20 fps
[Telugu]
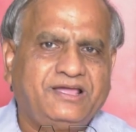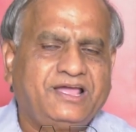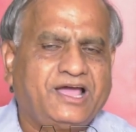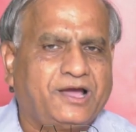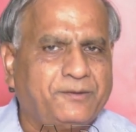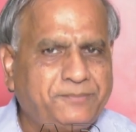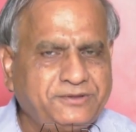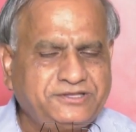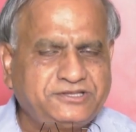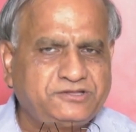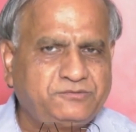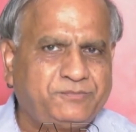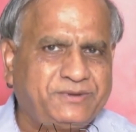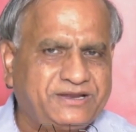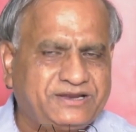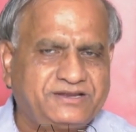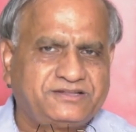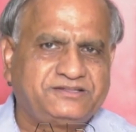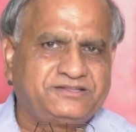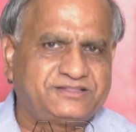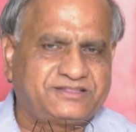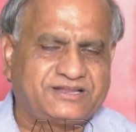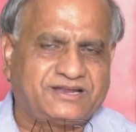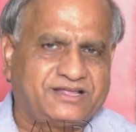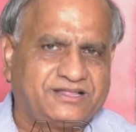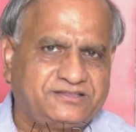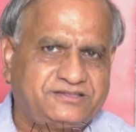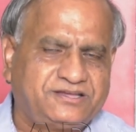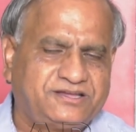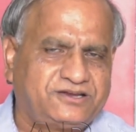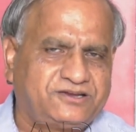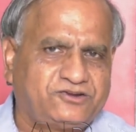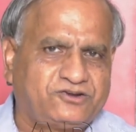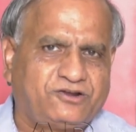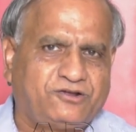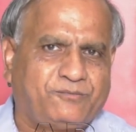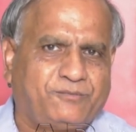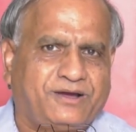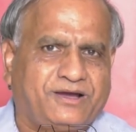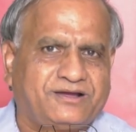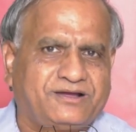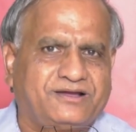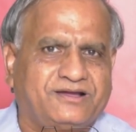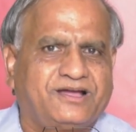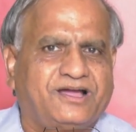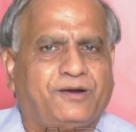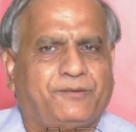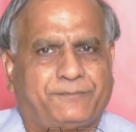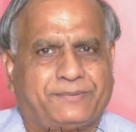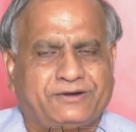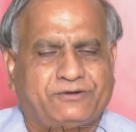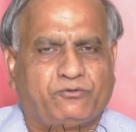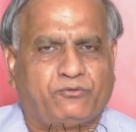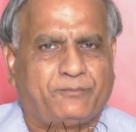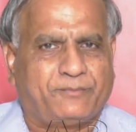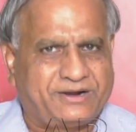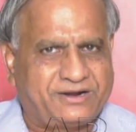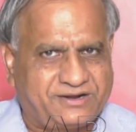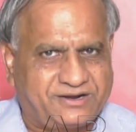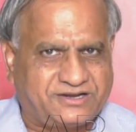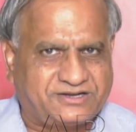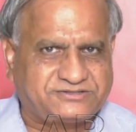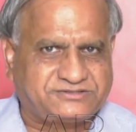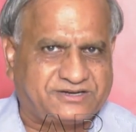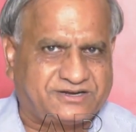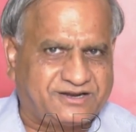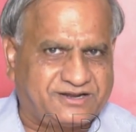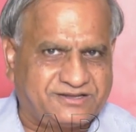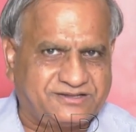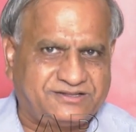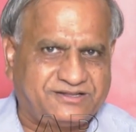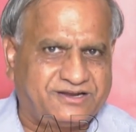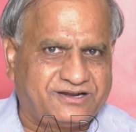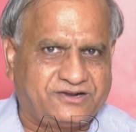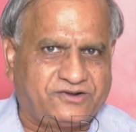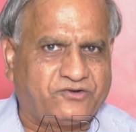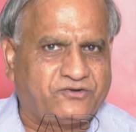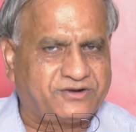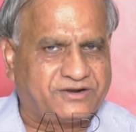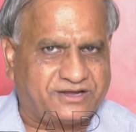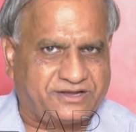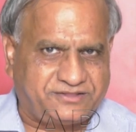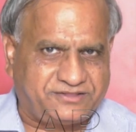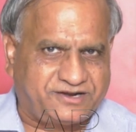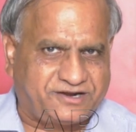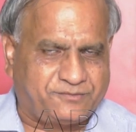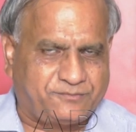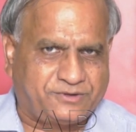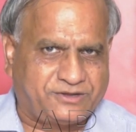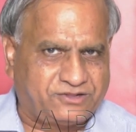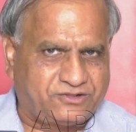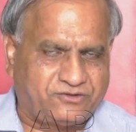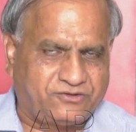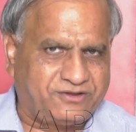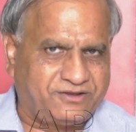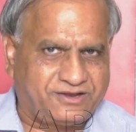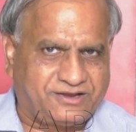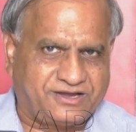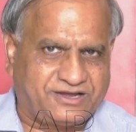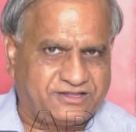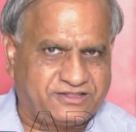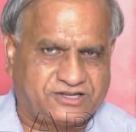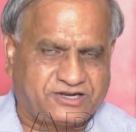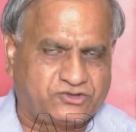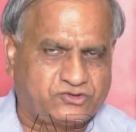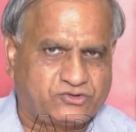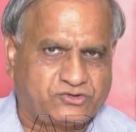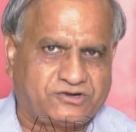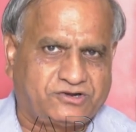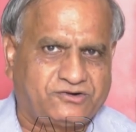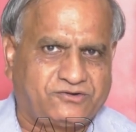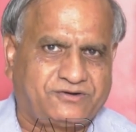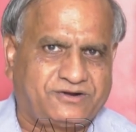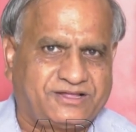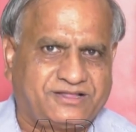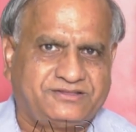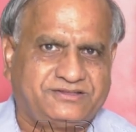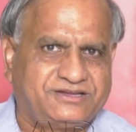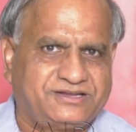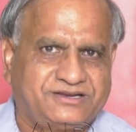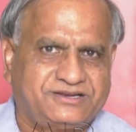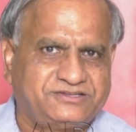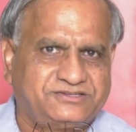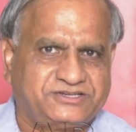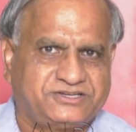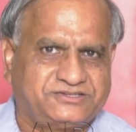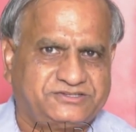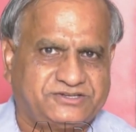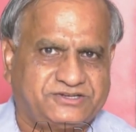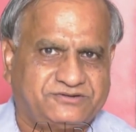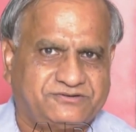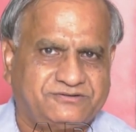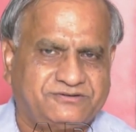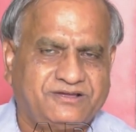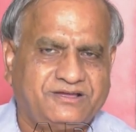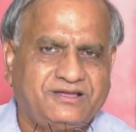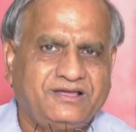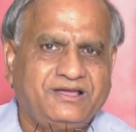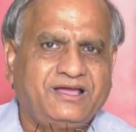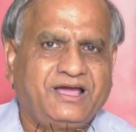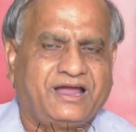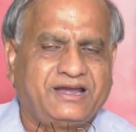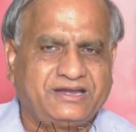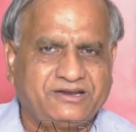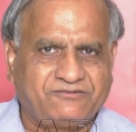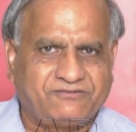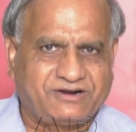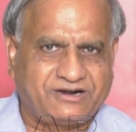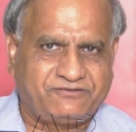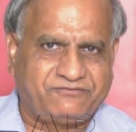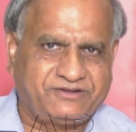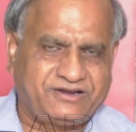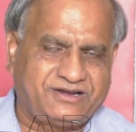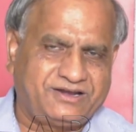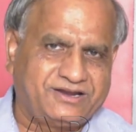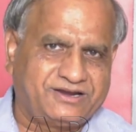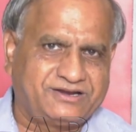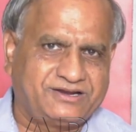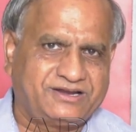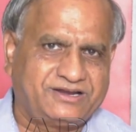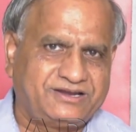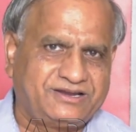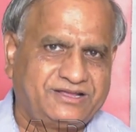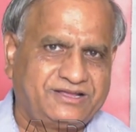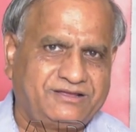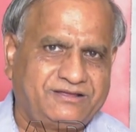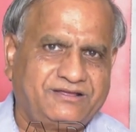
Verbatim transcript: అభిజిత్ బెనర్జీ తన అధ్యయనంలో భాగంగా అప్పటి ఉమ్మడి రాష్ట్ర రాజధానిగా ఉన్న హైదరాబాద్లో ఇంకా ఇతర చోట్ల కూడా అధ్యయనం చేశారు అంటే వాళ్ళ విజ్ఞానాన్ని